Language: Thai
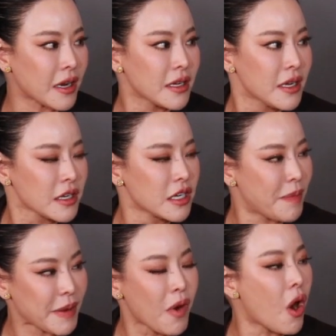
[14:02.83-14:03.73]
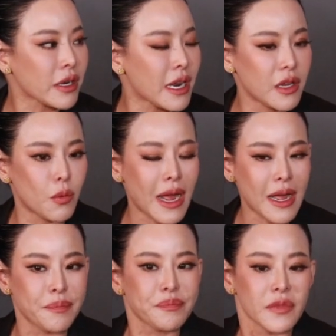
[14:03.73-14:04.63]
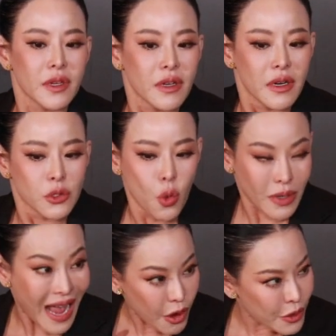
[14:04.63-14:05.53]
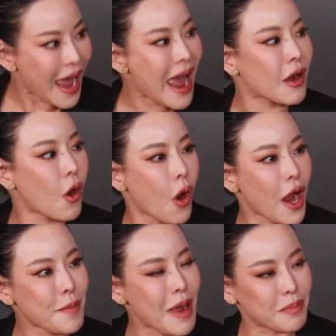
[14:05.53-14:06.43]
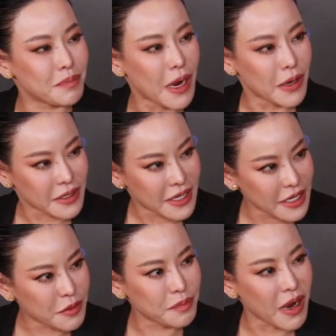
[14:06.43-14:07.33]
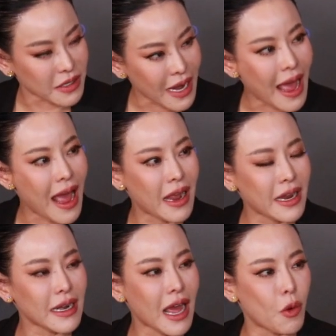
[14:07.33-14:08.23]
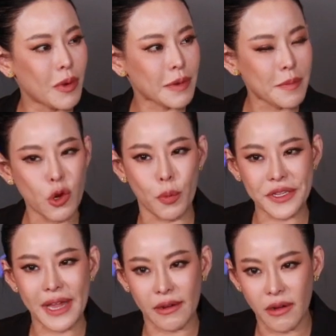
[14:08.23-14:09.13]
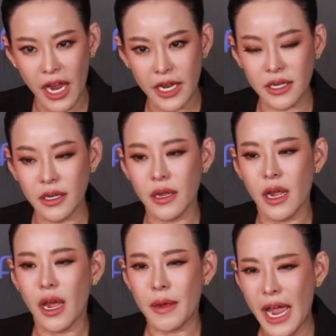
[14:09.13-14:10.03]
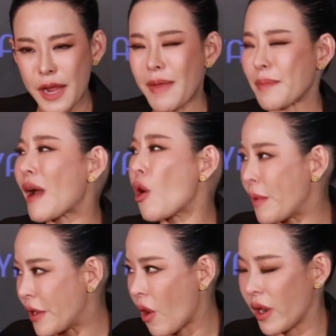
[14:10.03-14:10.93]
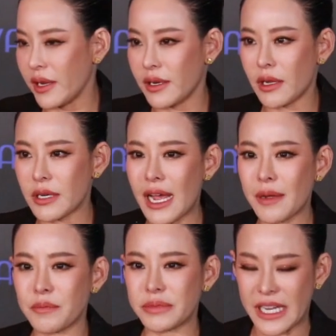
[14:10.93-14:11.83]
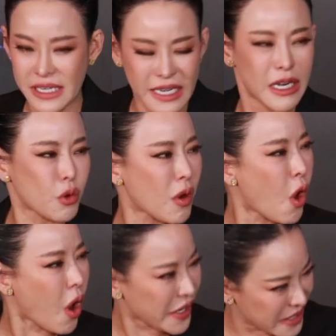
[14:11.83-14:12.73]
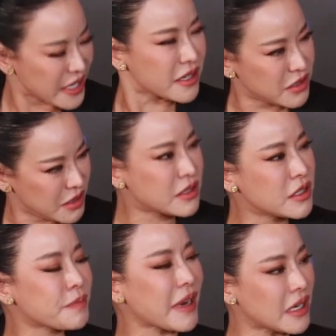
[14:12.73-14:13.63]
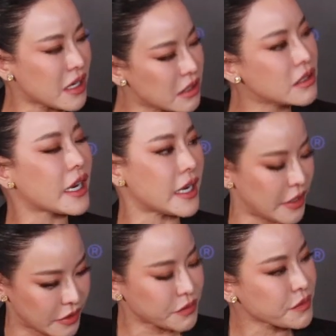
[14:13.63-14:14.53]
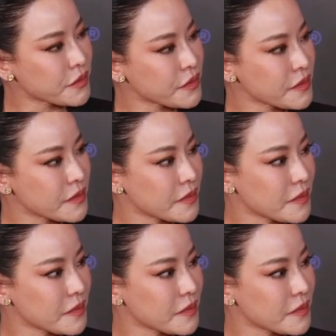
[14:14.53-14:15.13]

งๆ คือไปบอกท่านเลยว่าทุกก้าวย่างขอให้แบบเปิดทิศเปิดทางให้เราแบบถ้ามีอุปสรรคก็ให้ให้ปัดเป่าไปหน่อย แล้วถ้าจะดีเราก็ขอให้ดีขึ้นขึ้นไปเรื่อยๆพี่หนึ่งมีเคล็ดลับไ